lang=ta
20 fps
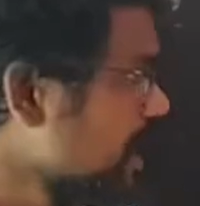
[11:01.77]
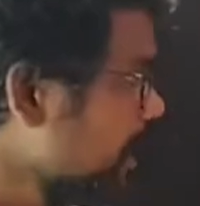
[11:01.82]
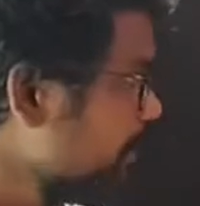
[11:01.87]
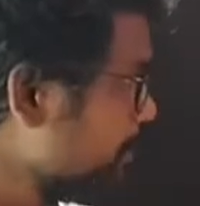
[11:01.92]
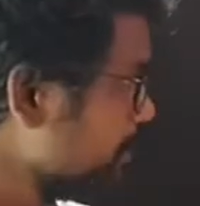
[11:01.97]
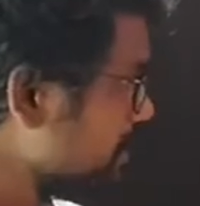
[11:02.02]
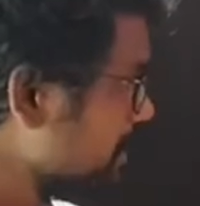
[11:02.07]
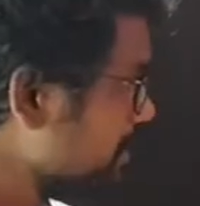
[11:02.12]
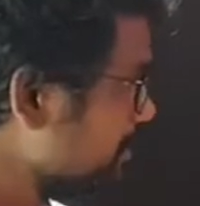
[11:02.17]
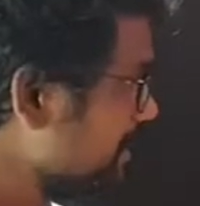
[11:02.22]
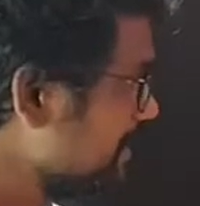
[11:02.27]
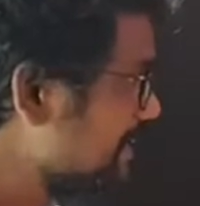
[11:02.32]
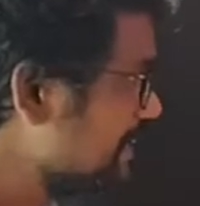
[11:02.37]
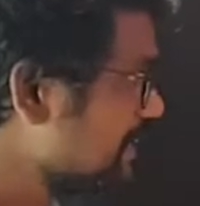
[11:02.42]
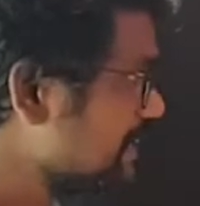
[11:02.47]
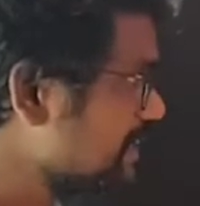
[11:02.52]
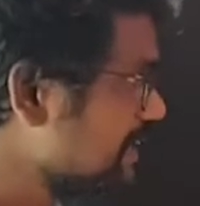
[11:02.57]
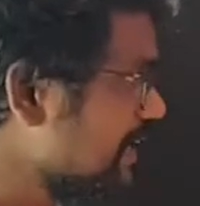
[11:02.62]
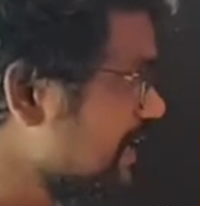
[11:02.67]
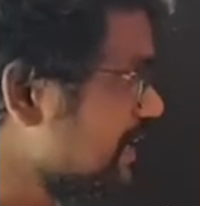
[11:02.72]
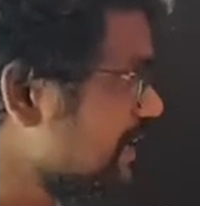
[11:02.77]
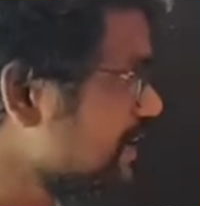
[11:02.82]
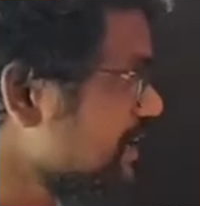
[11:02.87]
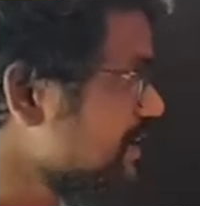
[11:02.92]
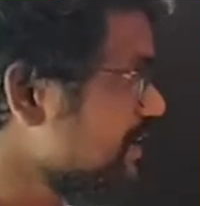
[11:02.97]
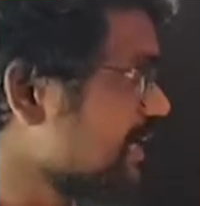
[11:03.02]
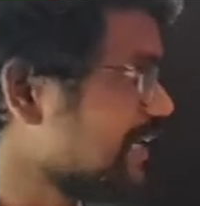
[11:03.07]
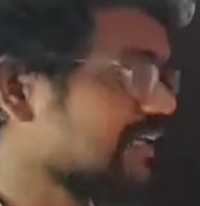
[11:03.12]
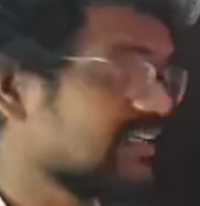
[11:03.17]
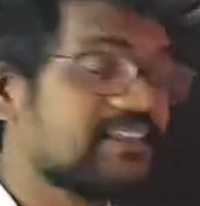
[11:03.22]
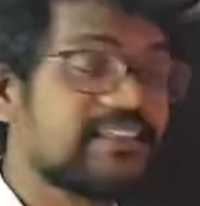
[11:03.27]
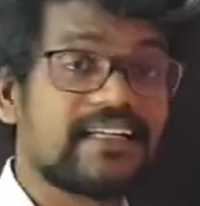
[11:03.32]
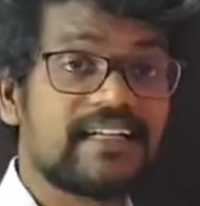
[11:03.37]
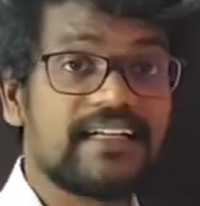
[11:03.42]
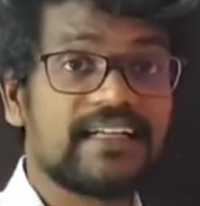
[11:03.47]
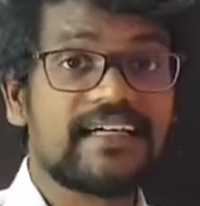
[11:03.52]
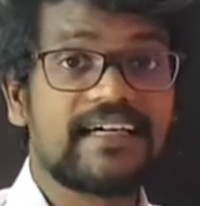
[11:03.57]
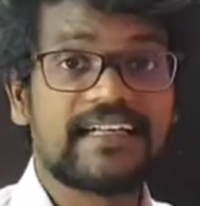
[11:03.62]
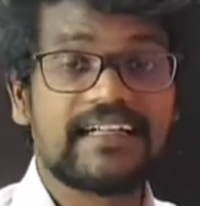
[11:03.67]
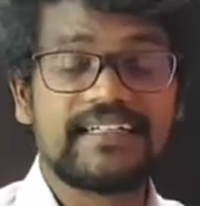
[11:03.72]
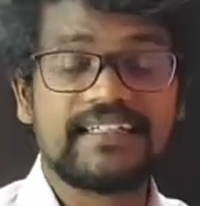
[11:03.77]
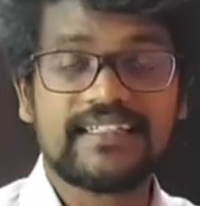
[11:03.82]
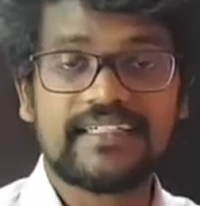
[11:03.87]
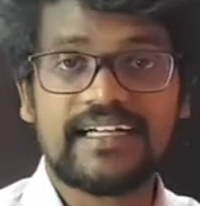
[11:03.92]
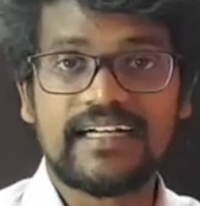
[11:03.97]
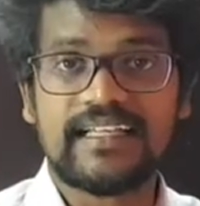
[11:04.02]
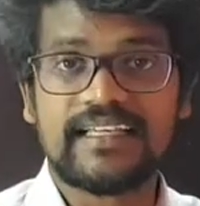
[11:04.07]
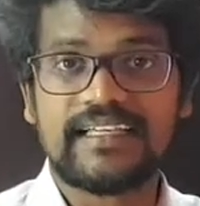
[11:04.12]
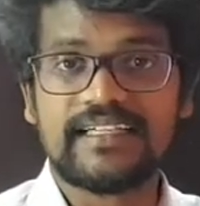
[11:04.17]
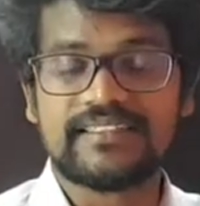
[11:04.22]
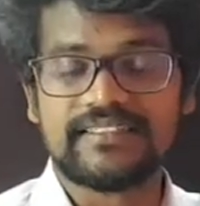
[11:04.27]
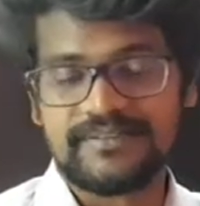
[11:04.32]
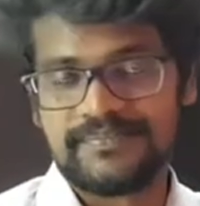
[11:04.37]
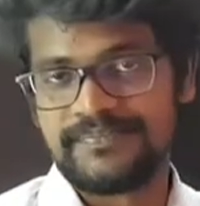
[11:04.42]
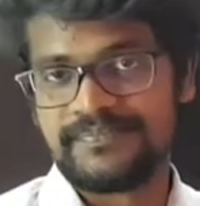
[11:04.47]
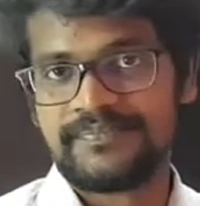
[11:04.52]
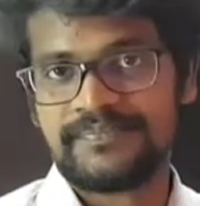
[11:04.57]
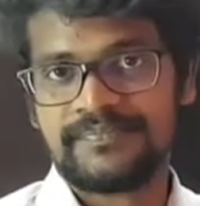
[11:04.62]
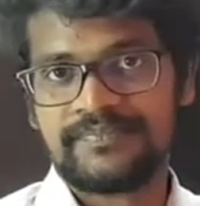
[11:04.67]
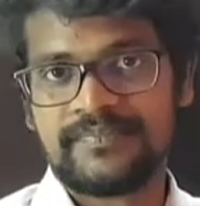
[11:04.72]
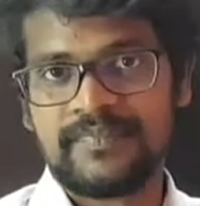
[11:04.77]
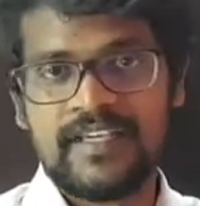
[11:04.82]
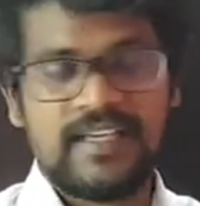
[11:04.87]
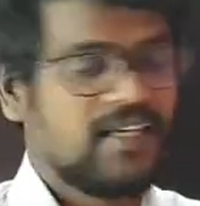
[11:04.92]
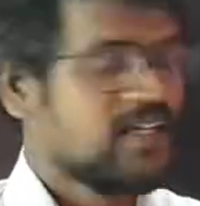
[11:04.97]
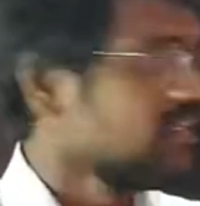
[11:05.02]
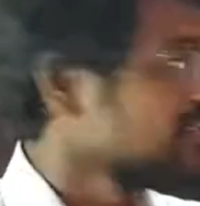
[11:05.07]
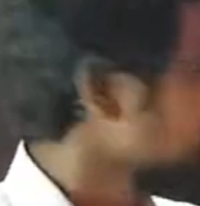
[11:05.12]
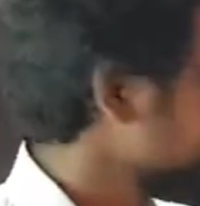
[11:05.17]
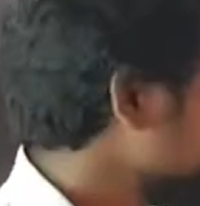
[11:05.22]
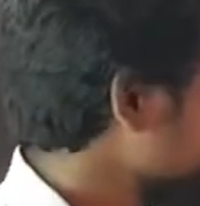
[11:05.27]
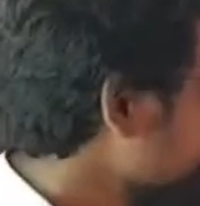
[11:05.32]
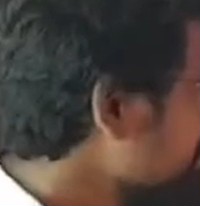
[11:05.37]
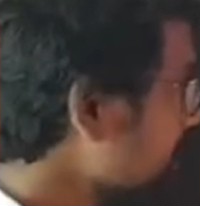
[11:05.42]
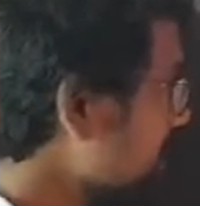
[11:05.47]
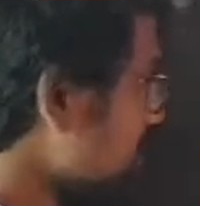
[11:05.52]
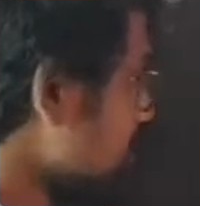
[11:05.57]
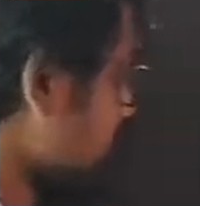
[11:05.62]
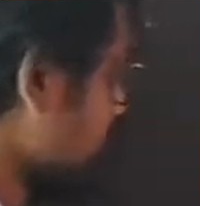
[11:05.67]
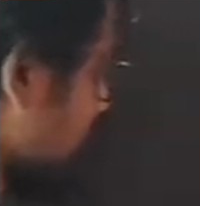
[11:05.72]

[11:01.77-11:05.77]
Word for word: அப்போ எமிட்டர் இல்லைன்னா கலெக்டரில் கரண்ட் கிடையாது எமிட்டர்